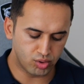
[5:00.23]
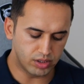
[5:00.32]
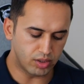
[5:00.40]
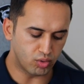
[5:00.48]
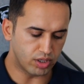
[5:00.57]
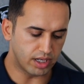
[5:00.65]

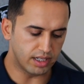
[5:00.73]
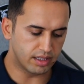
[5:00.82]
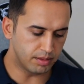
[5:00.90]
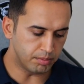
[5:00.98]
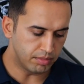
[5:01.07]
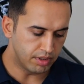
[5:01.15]
yüzünü de
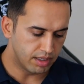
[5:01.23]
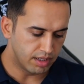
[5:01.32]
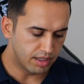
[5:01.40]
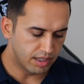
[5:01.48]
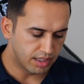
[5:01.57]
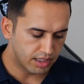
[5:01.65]
onayladım.
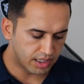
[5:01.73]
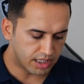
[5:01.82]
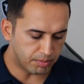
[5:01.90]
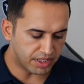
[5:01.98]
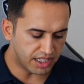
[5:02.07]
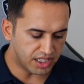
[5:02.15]

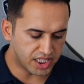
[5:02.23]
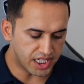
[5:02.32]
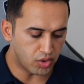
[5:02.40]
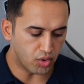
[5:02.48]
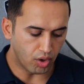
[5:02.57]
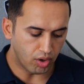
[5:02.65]
Kimlik
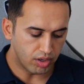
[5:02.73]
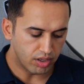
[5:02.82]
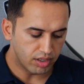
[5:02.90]
inceliyor.